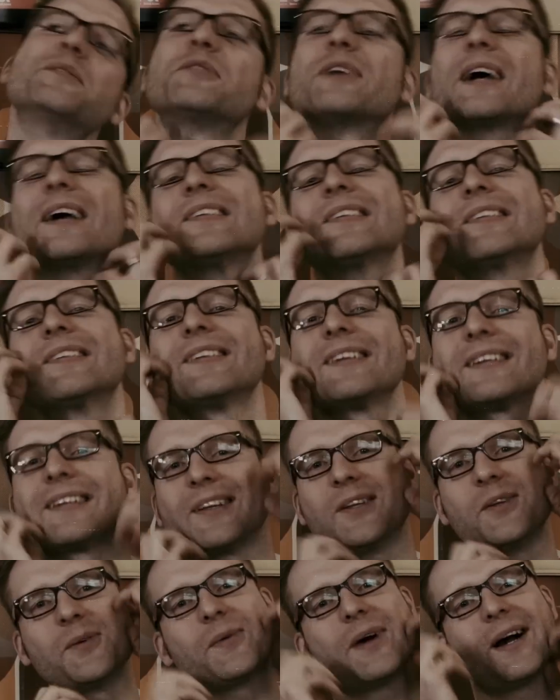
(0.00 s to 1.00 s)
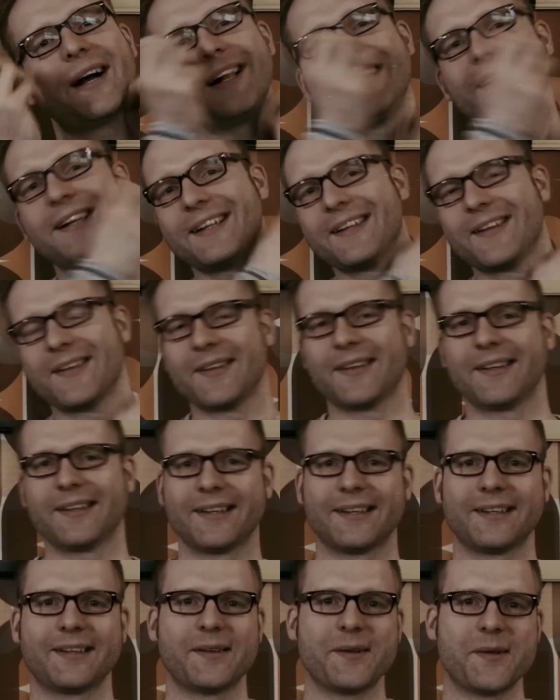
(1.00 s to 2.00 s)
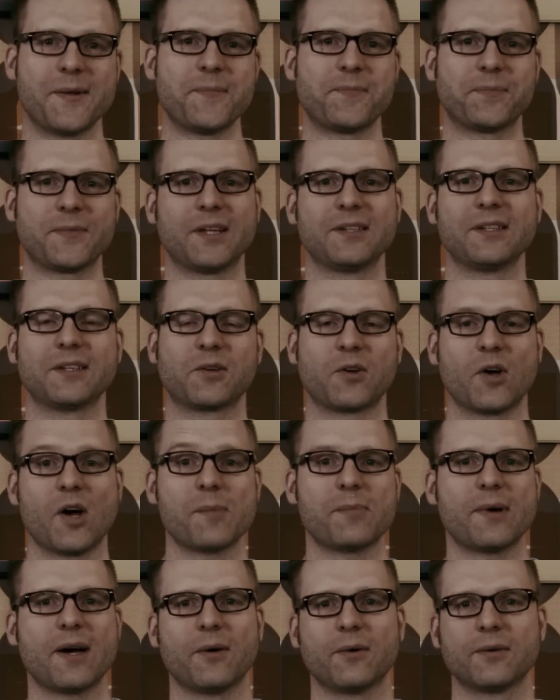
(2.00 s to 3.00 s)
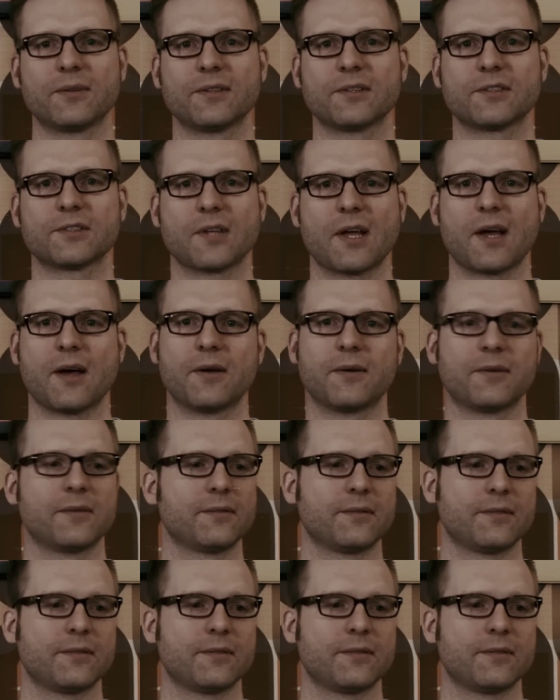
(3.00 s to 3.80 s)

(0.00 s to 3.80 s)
fressen sich dann überall ähm, in den Körper und ja,